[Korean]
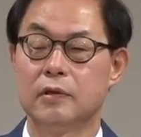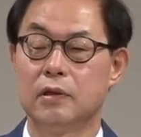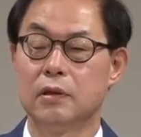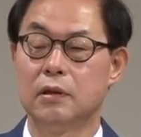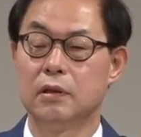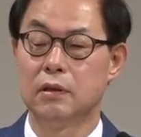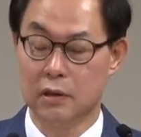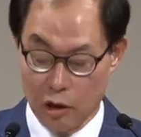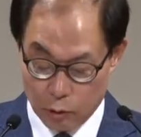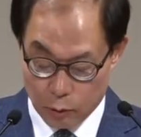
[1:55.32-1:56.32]
여기
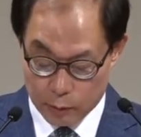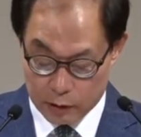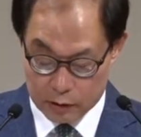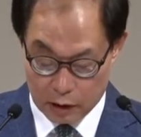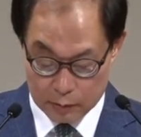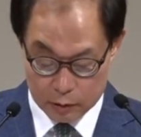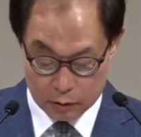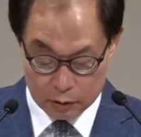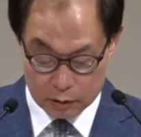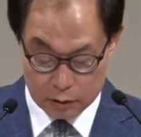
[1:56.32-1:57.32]
야고보 보면은 잘
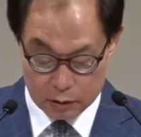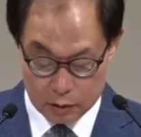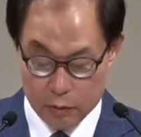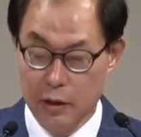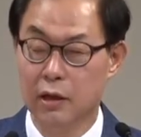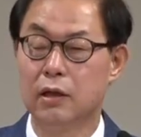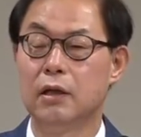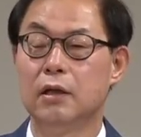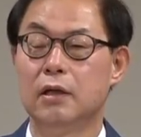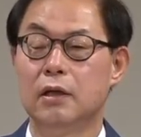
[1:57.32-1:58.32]
믿었거든요. 근데 왜
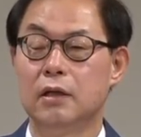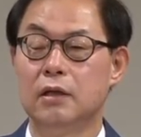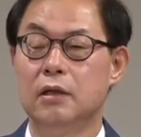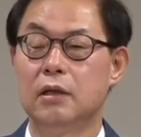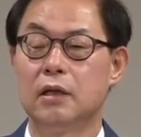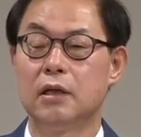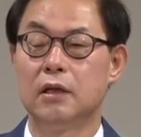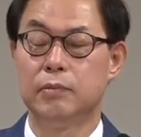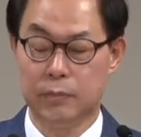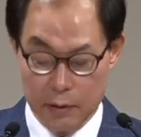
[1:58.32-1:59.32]

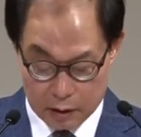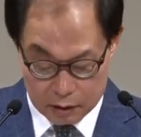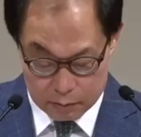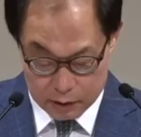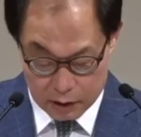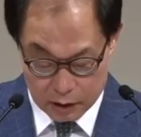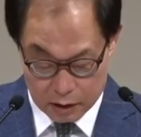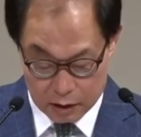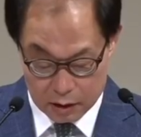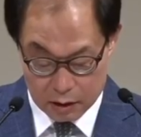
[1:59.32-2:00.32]
의인에게 핍박이
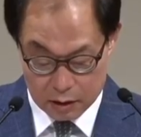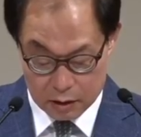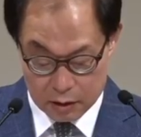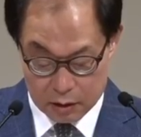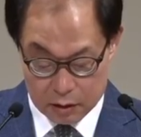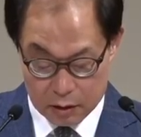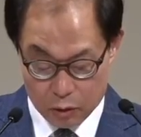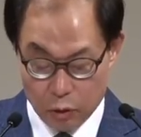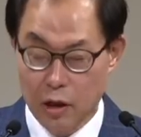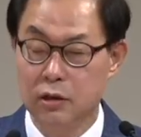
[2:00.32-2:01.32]
있습니까?
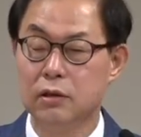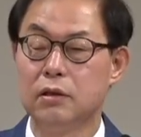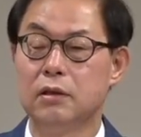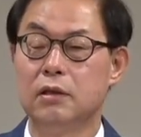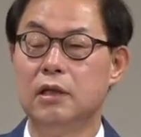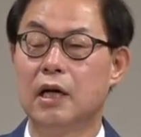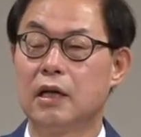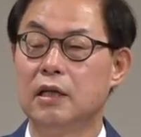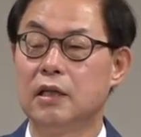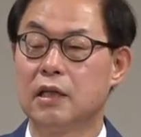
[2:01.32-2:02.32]
고난은 의인
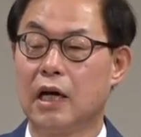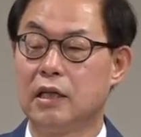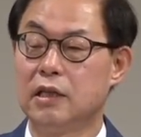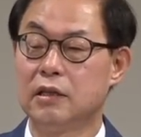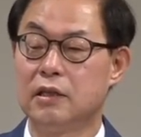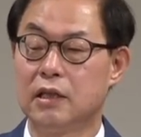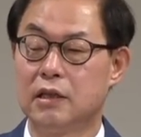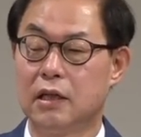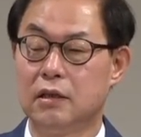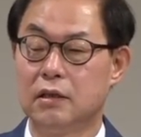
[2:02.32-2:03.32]
악인 가리지
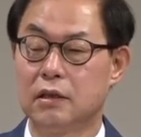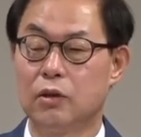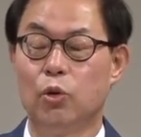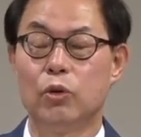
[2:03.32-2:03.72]
않는다니까요. 그래서